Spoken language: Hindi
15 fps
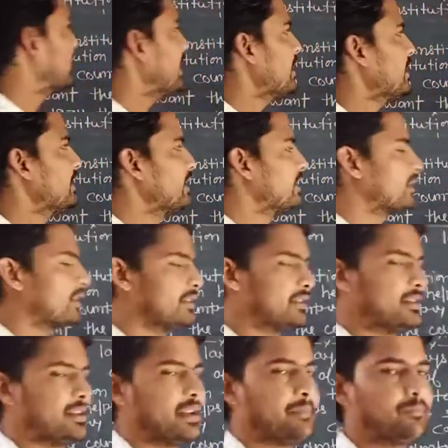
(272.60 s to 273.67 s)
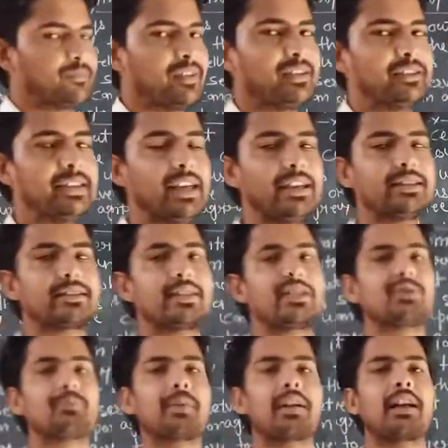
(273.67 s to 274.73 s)
द कंट्री देश
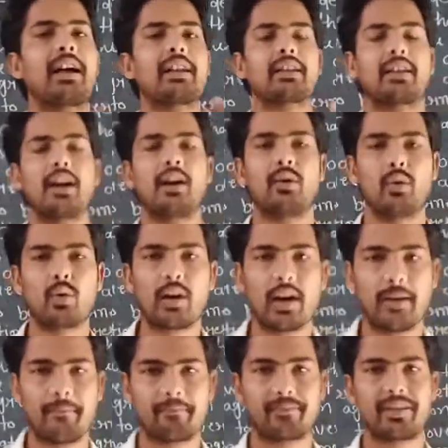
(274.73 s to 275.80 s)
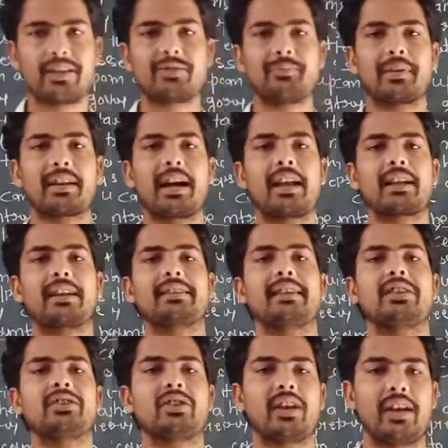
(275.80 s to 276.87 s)
किस प्रकार का होगा किस प्रकार का
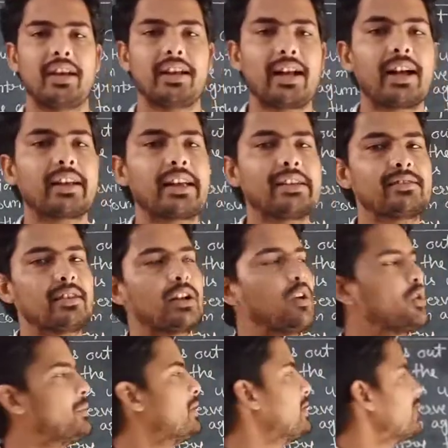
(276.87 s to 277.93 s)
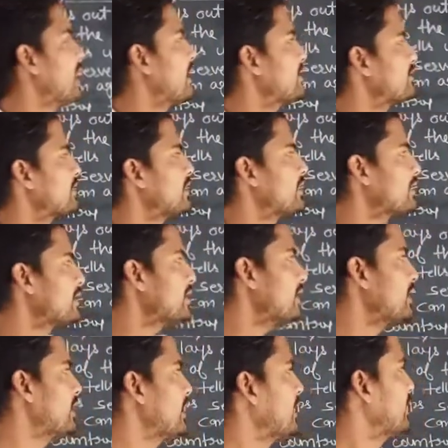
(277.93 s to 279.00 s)
देश रहेगा कैसी गवर्नमेंट यहाँ चलेगी
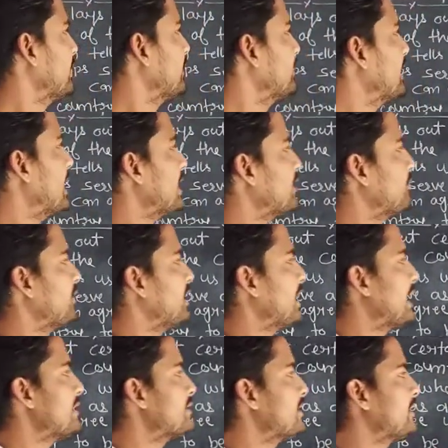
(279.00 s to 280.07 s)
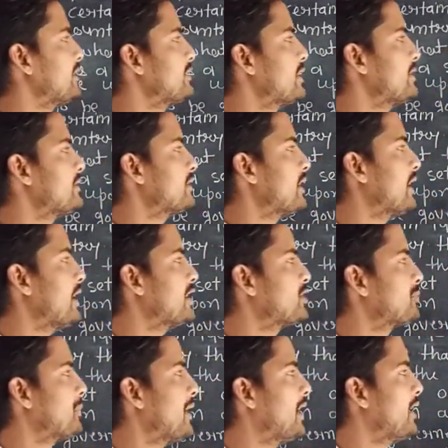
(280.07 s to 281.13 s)
दैट वी ए सिटीजन्स
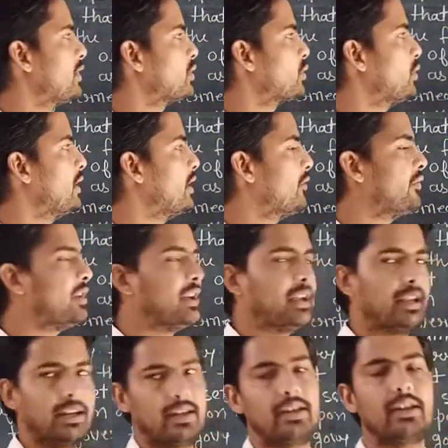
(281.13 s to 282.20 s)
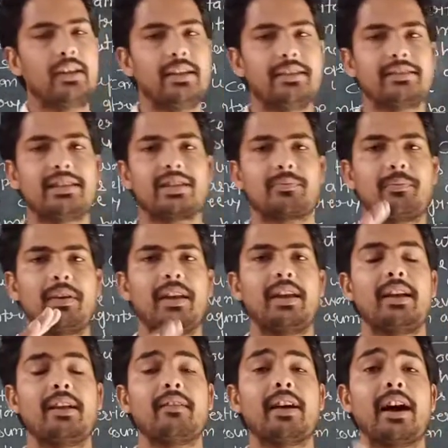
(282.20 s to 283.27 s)
एस्पायर टू लिव इन
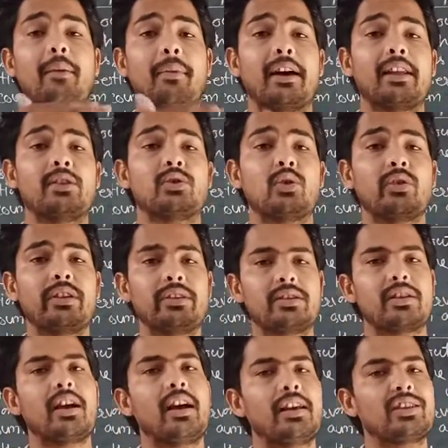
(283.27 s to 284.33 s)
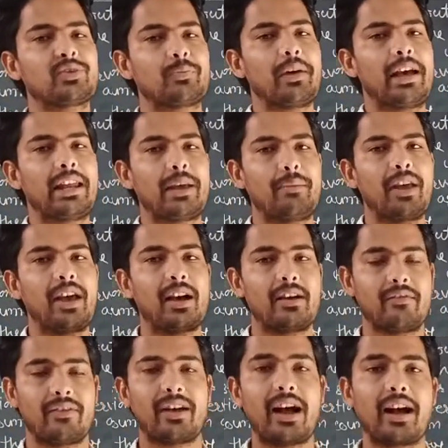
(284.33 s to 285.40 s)
जिसमें हमारी जो इच्छा है एस्पायर हमें
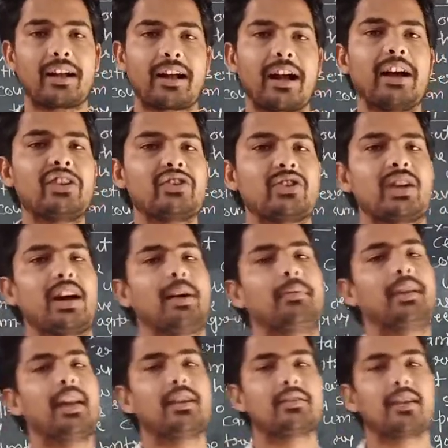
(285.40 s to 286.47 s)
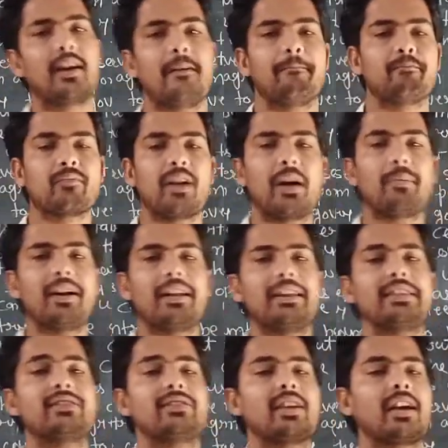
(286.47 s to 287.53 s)
आकांक्षा अभिलाषा हमारी
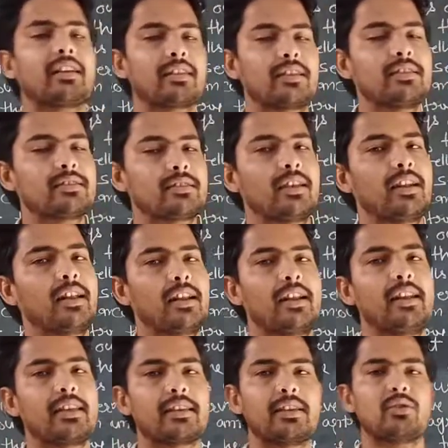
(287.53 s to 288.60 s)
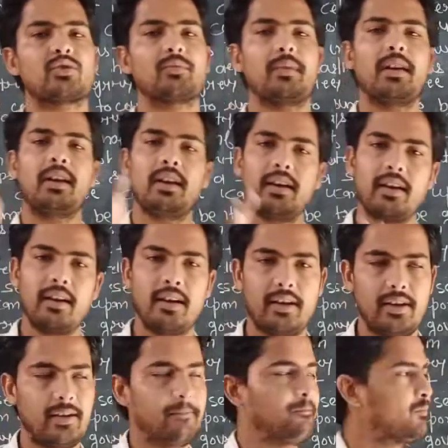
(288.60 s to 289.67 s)
इच्छा किस तरह रहने की उसमें
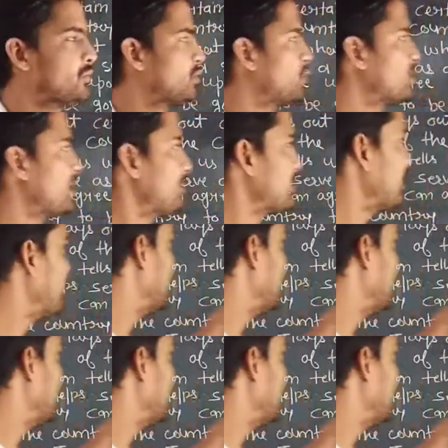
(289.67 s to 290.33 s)
है तो सबसे